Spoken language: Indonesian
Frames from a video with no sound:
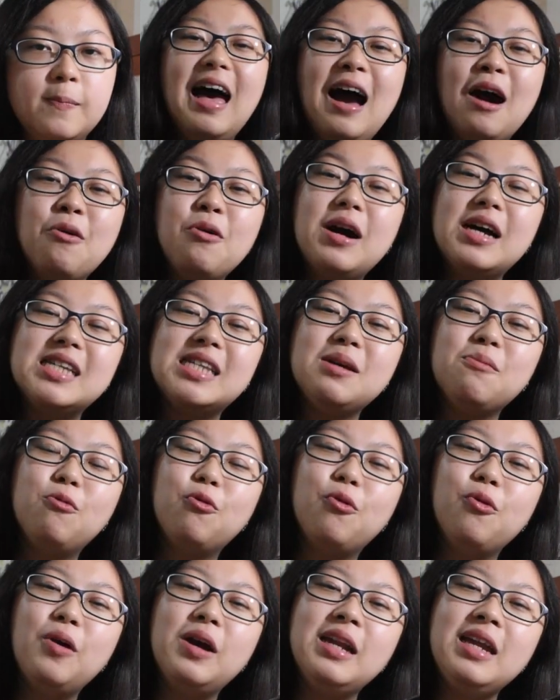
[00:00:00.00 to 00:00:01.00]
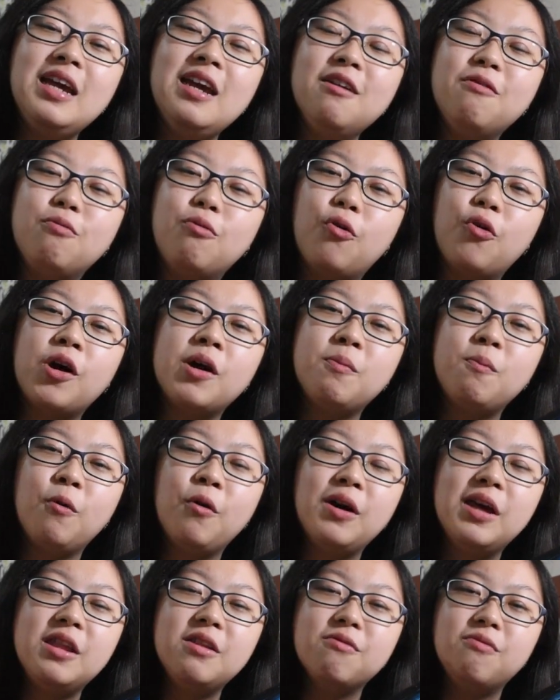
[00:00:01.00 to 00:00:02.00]
aku kasih buku ini
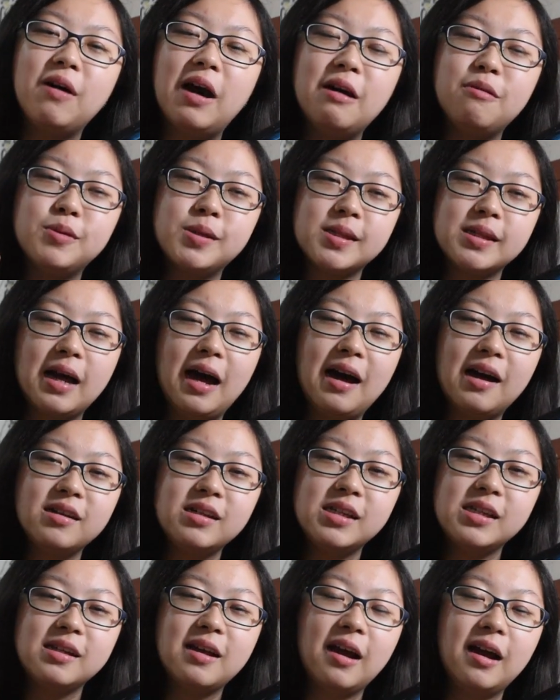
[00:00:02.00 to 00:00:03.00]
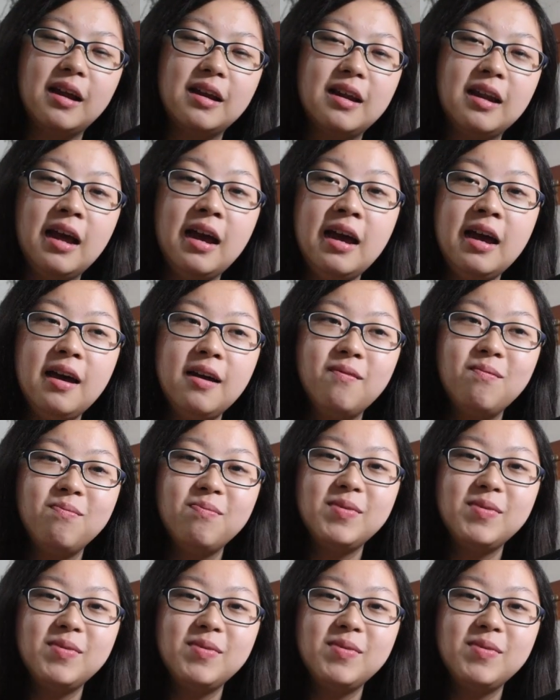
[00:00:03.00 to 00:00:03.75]
4.5 stars karena